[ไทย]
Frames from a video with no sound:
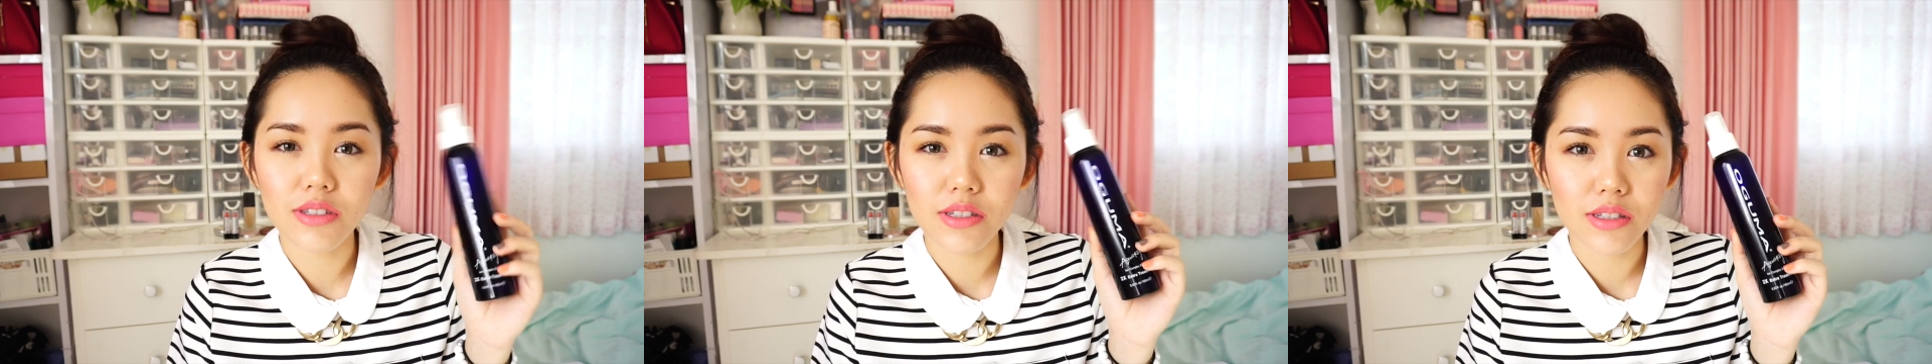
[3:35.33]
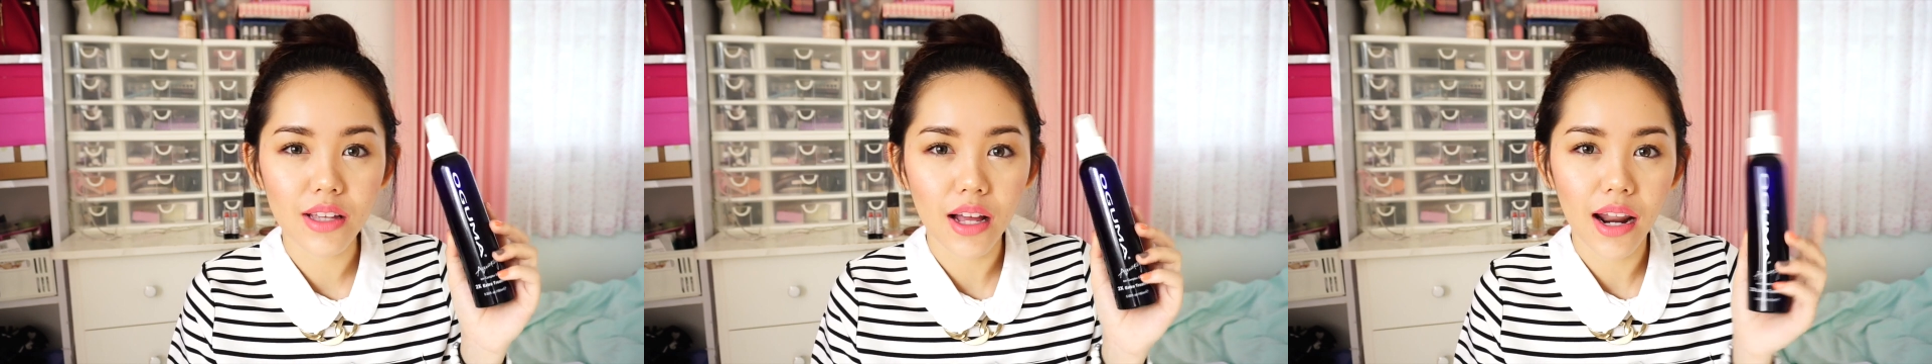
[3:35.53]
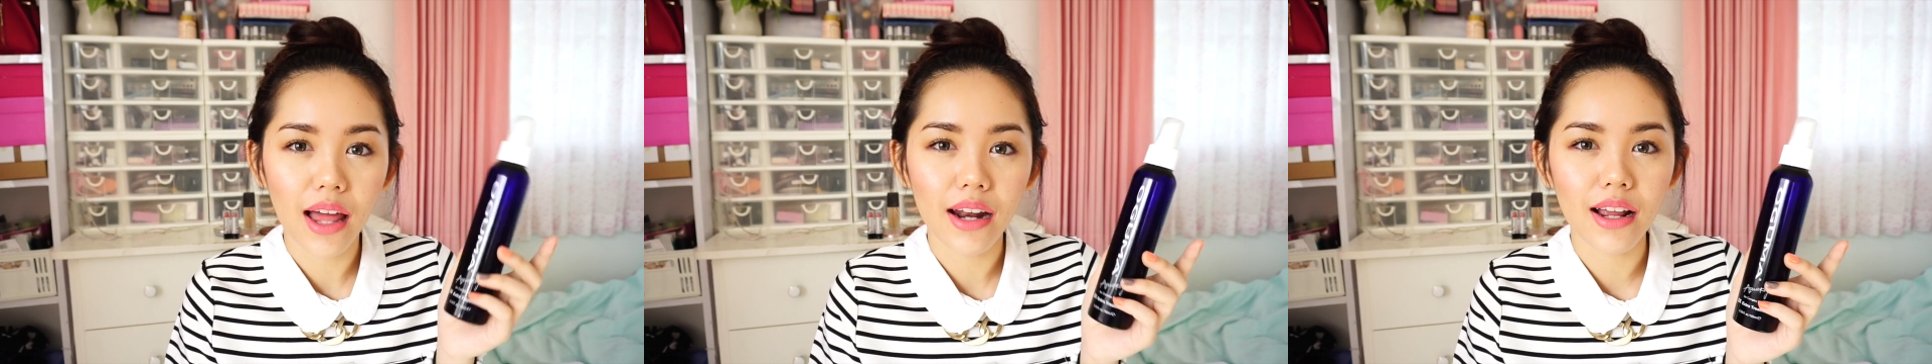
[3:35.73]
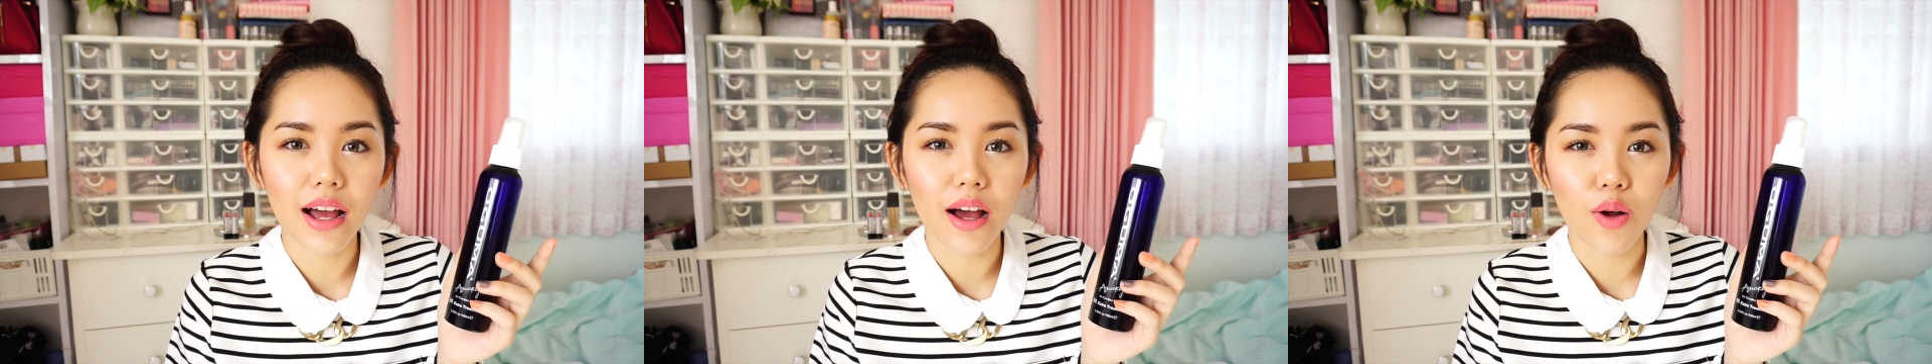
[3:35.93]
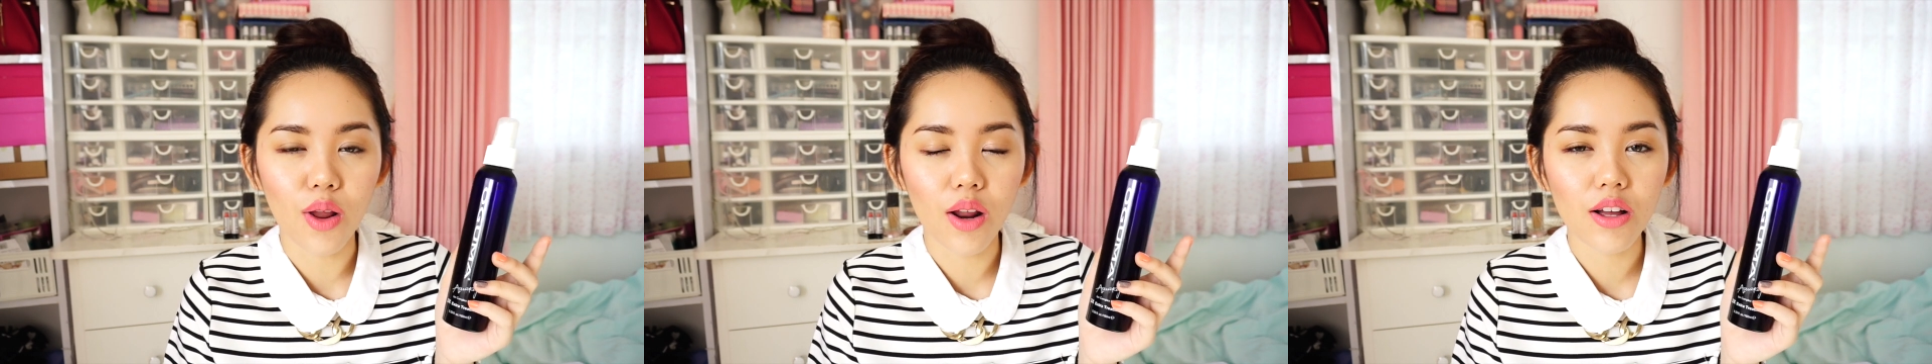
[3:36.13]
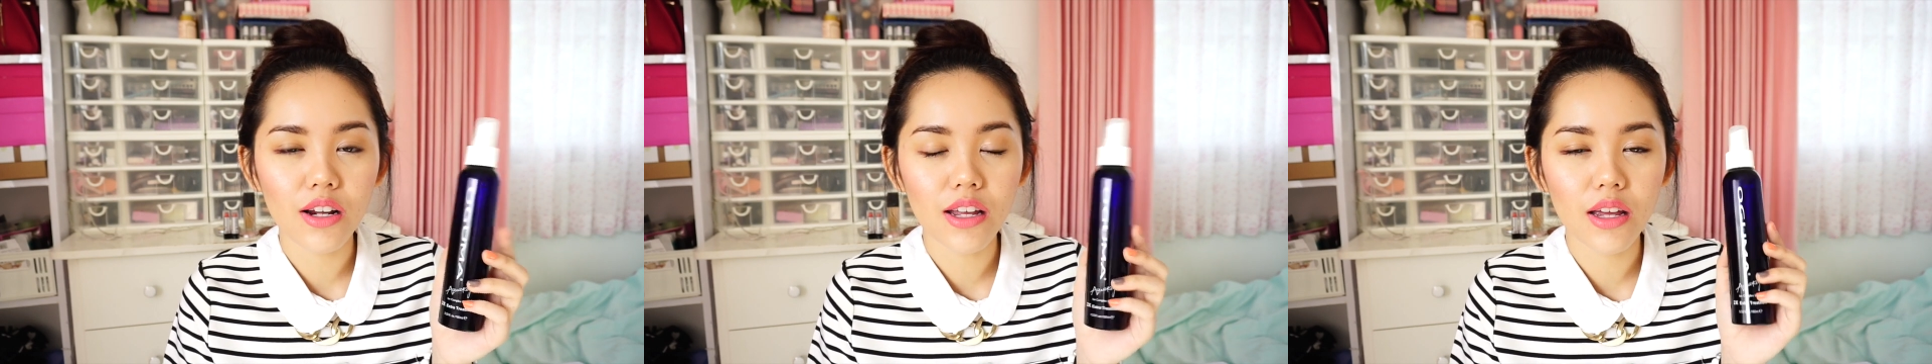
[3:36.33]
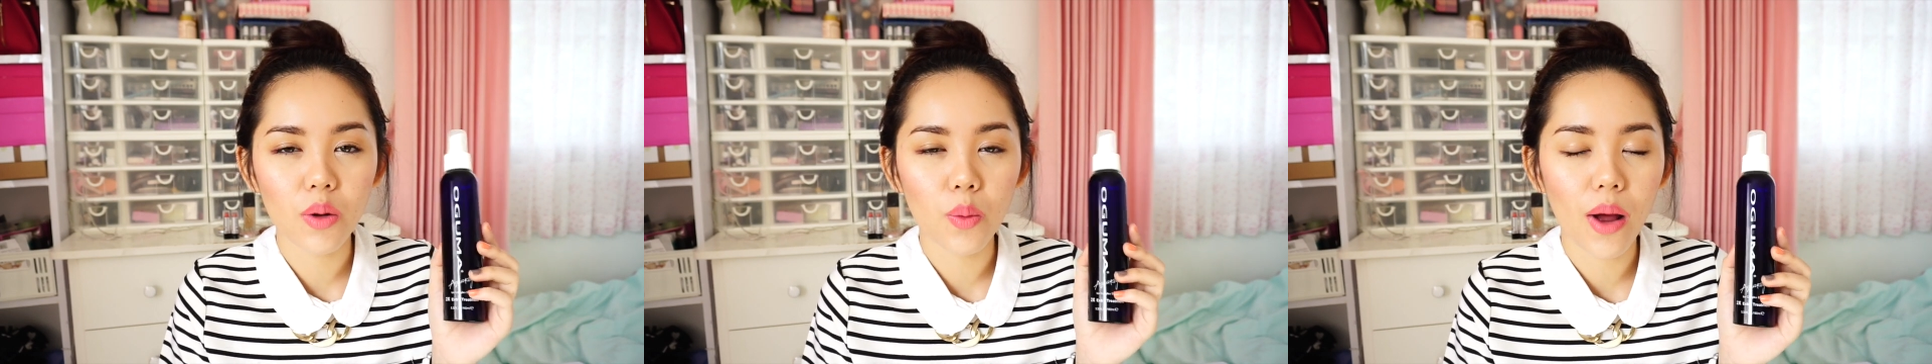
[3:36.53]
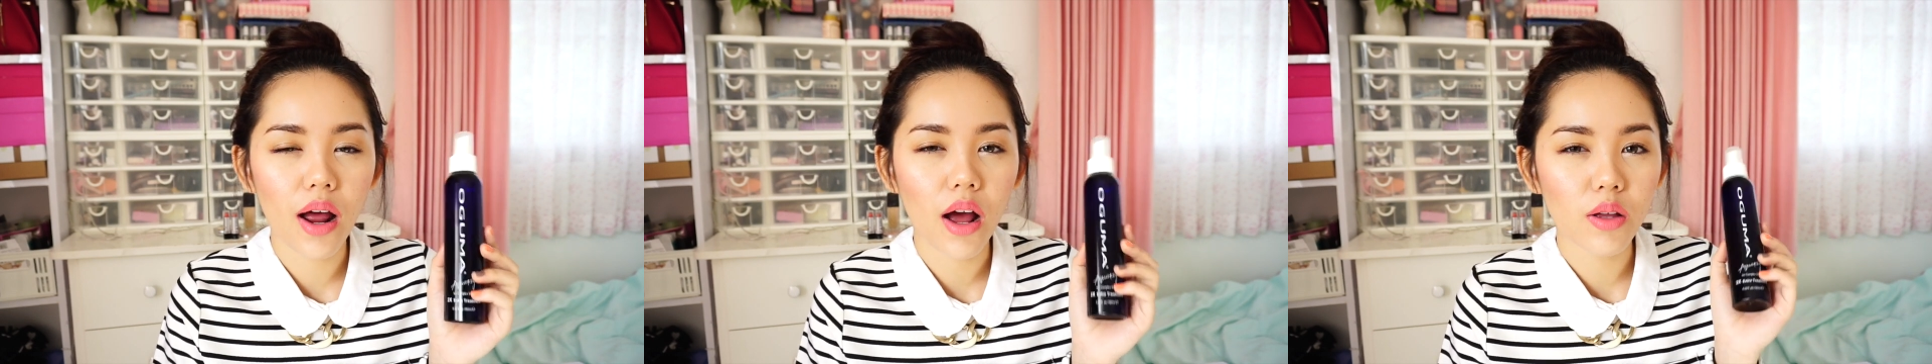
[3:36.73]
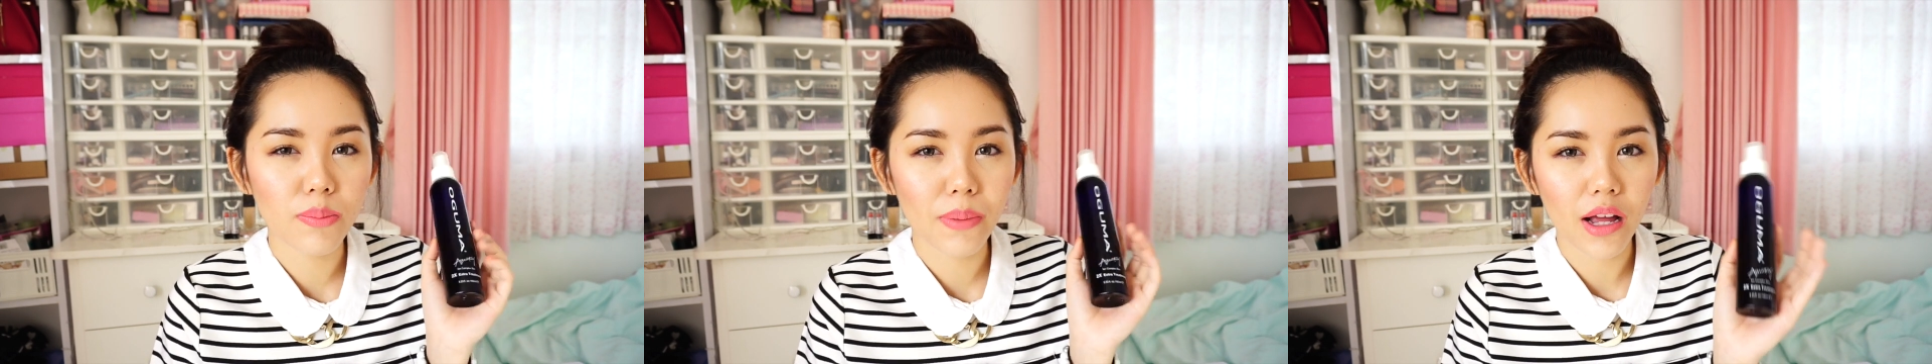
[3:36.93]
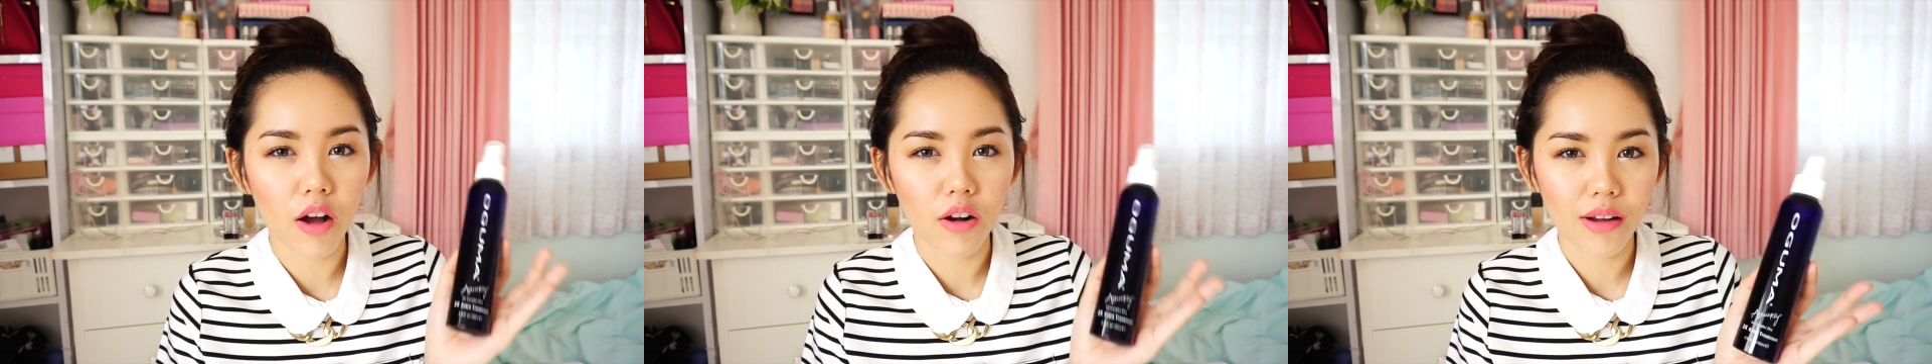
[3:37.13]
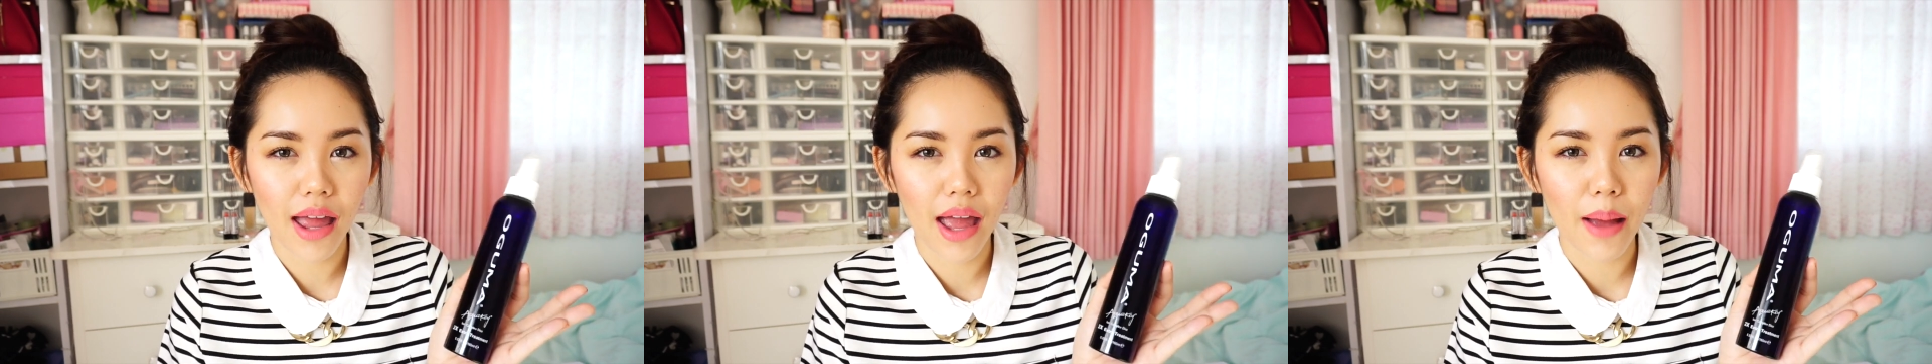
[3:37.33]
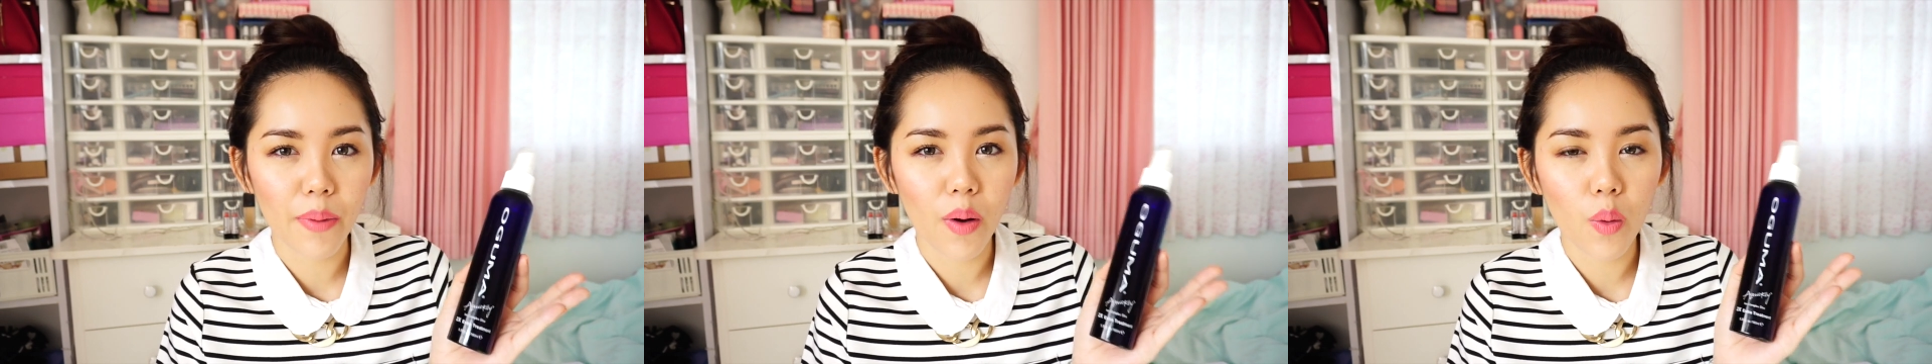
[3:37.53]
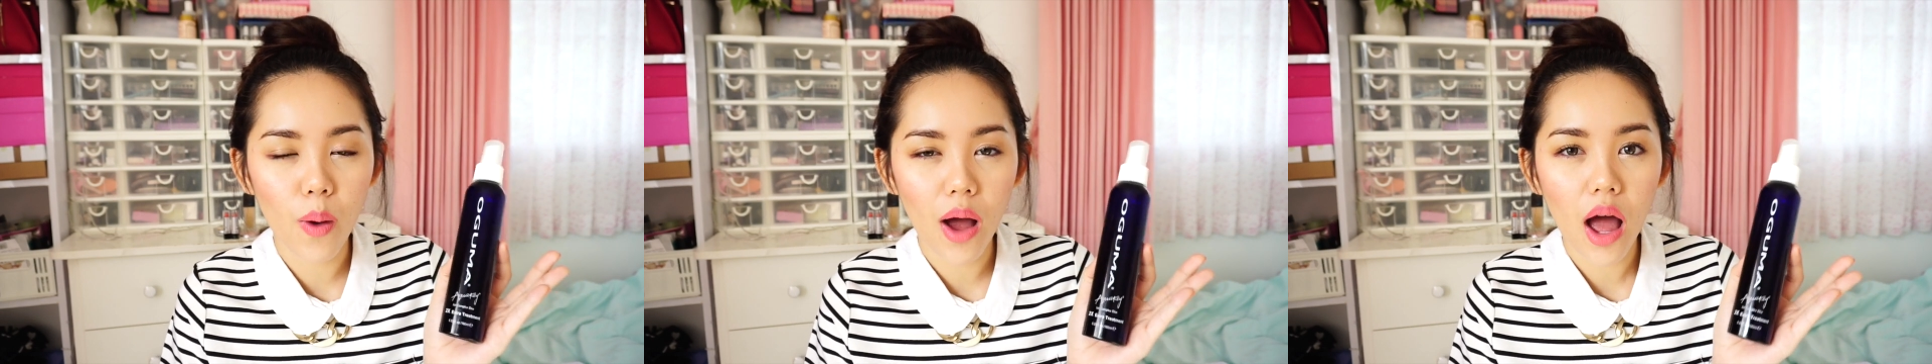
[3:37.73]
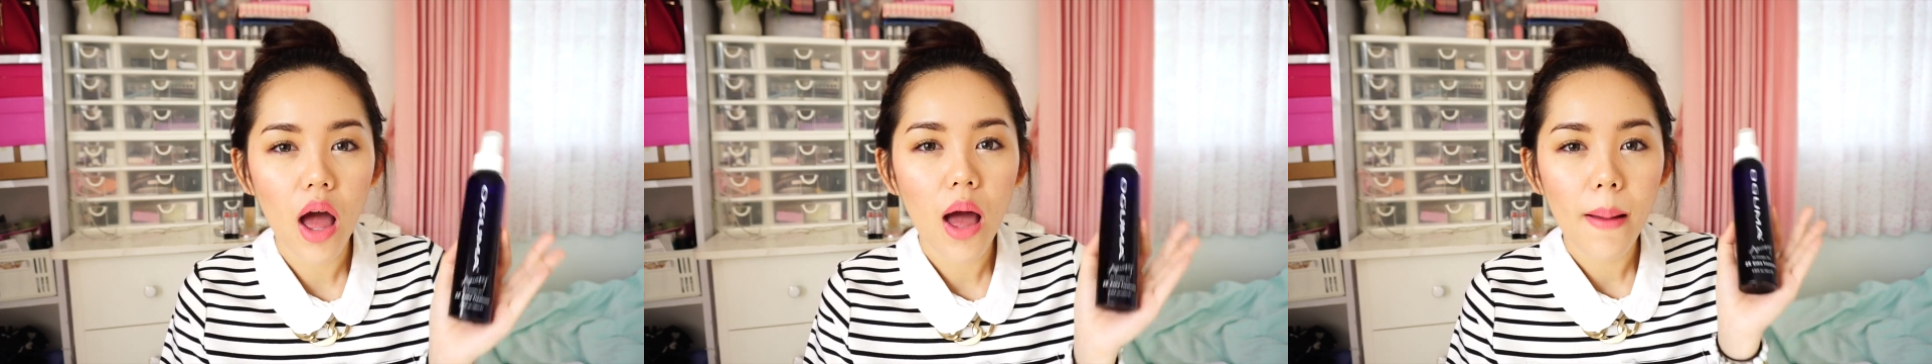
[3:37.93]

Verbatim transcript: ซื้อจากร้านเขาแล้วเราก็เลยคิดว่าเขาเป็นของแท้เพราะว่า